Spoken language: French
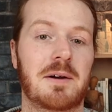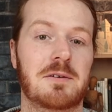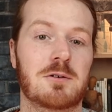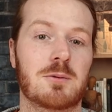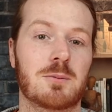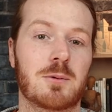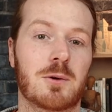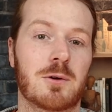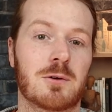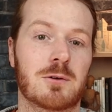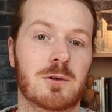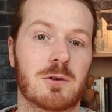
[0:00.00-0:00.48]
par
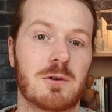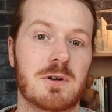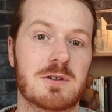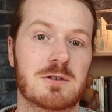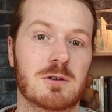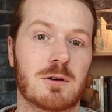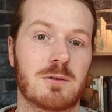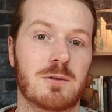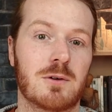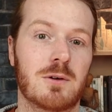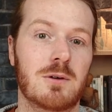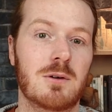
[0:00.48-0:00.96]
exemple entre
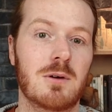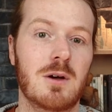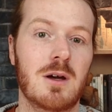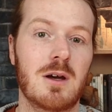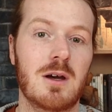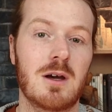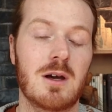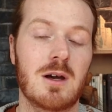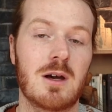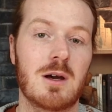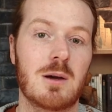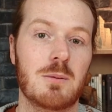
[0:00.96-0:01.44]
les enfants
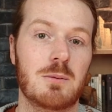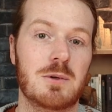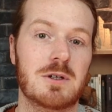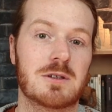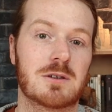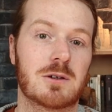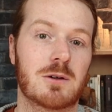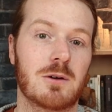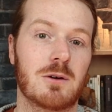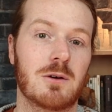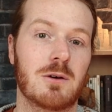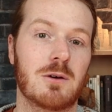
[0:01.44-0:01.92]

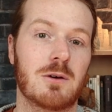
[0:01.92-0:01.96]
puisque